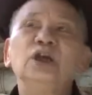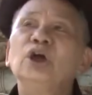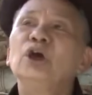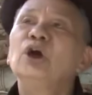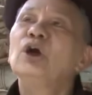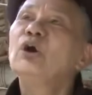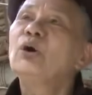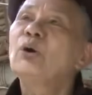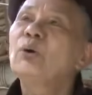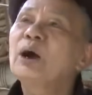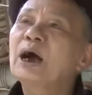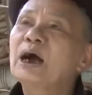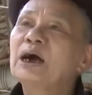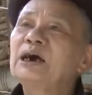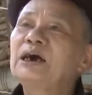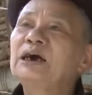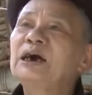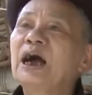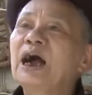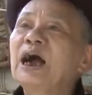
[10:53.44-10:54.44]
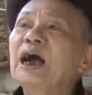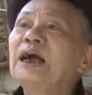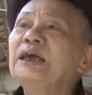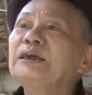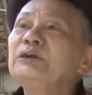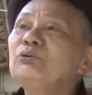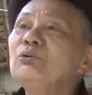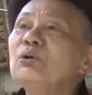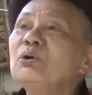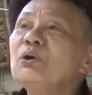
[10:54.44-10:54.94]
hoặc ai
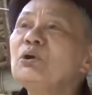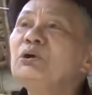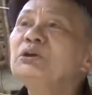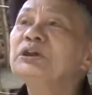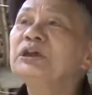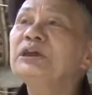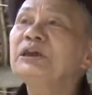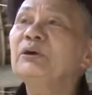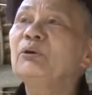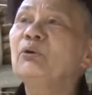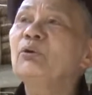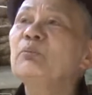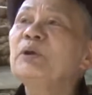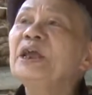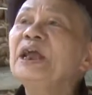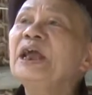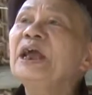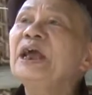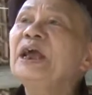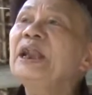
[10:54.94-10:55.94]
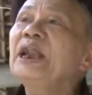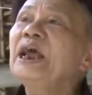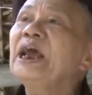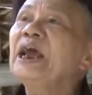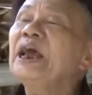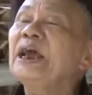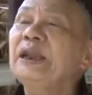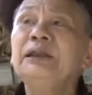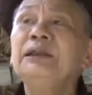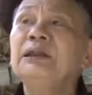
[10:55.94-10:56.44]
uống nhiều bia
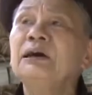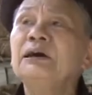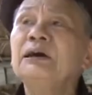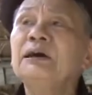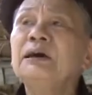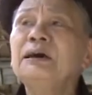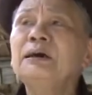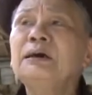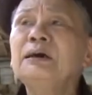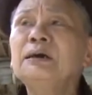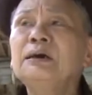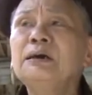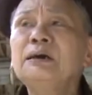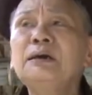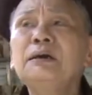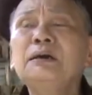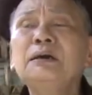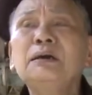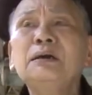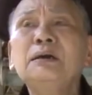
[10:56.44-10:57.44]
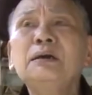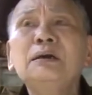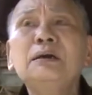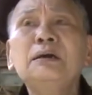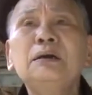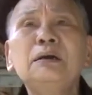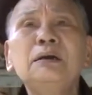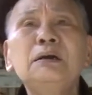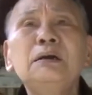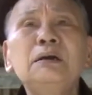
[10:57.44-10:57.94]
nên nhớ
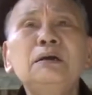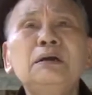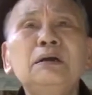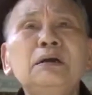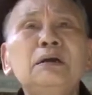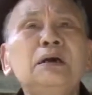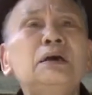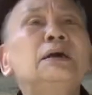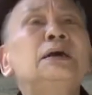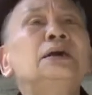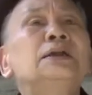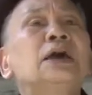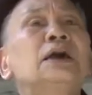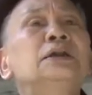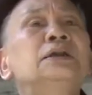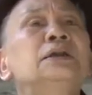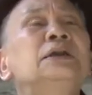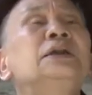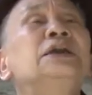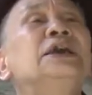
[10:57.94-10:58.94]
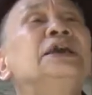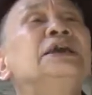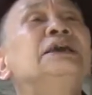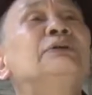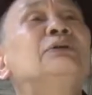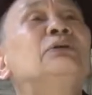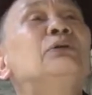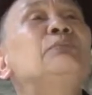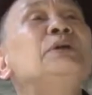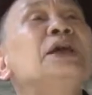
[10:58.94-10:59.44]
chất diệu
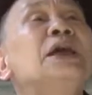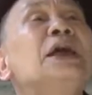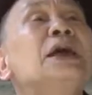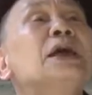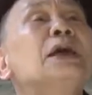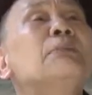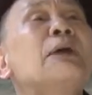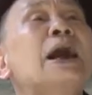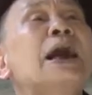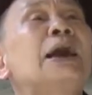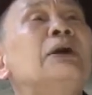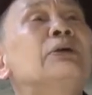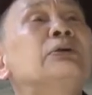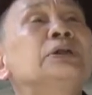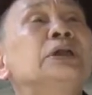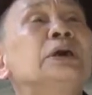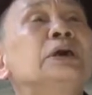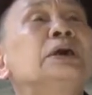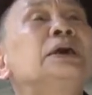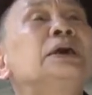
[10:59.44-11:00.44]
bia bào chớ